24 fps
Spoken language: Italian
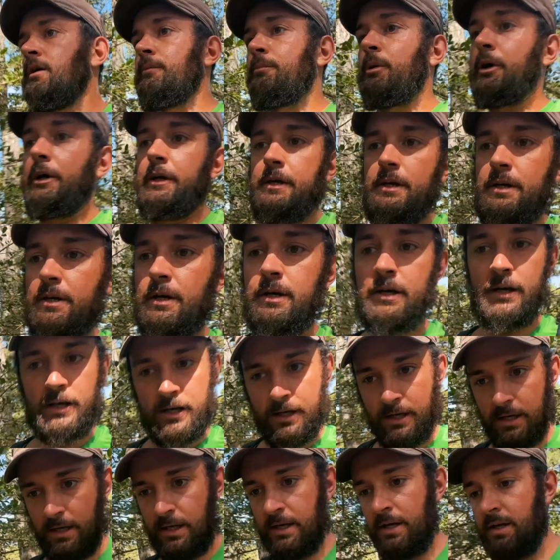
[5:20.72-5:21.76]
poi,
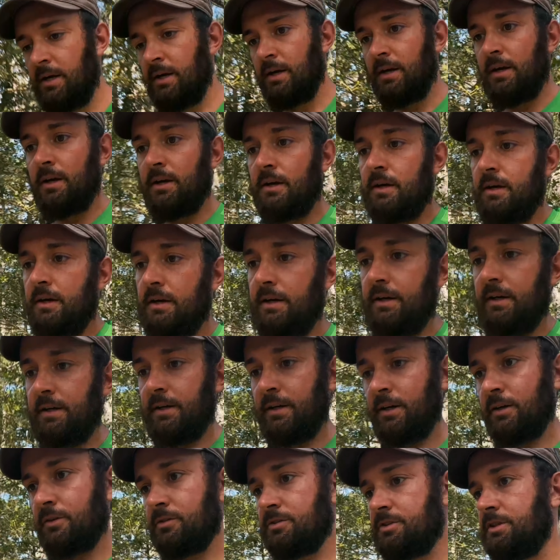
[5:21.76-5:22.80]
eh,
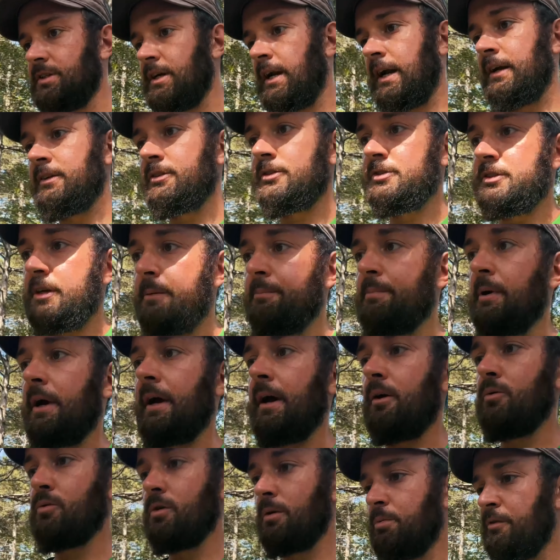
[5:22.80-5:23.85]
considerando sempre che
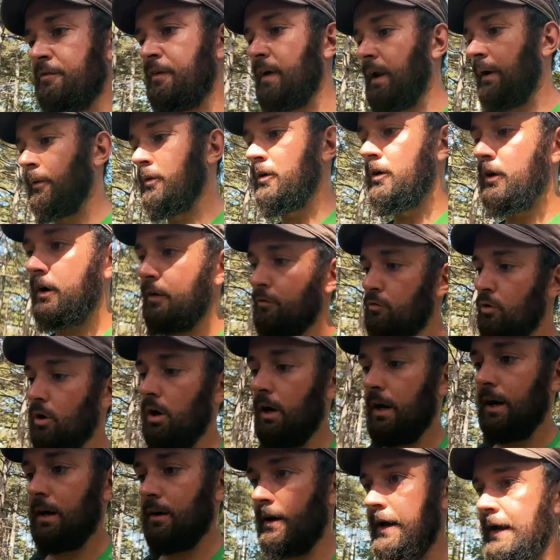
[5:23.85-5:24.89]
uno può fare quello che
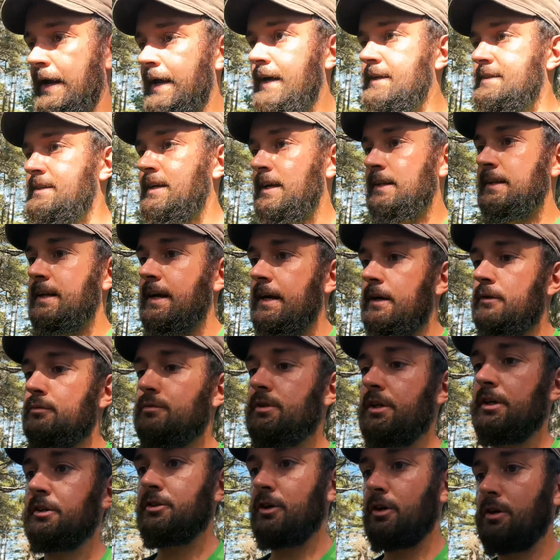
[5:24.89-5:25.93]
vuole, non è che se andare in un
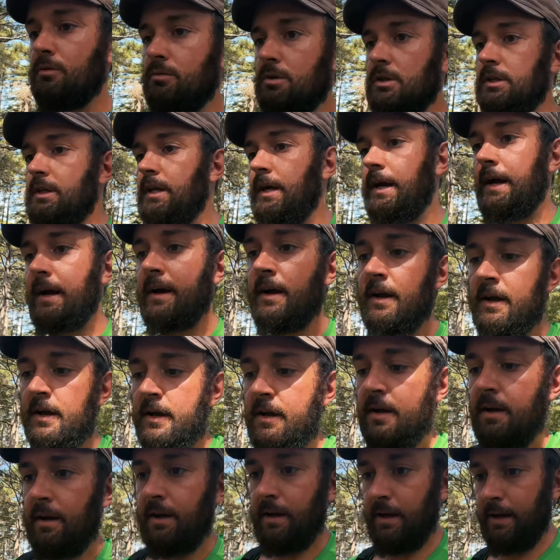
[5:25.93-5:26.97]
territorio vuol dire
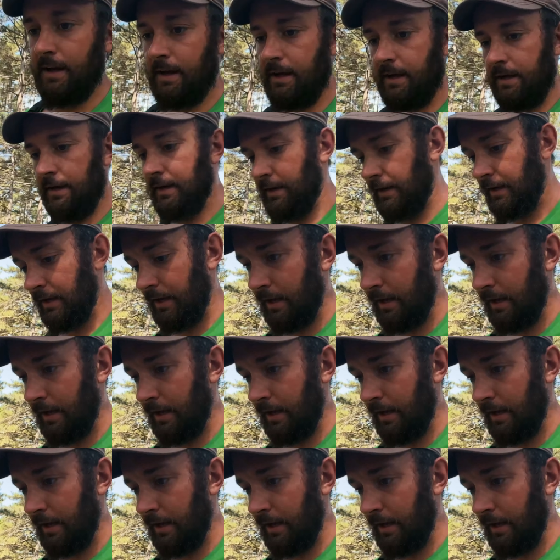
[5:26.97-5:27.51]
eh,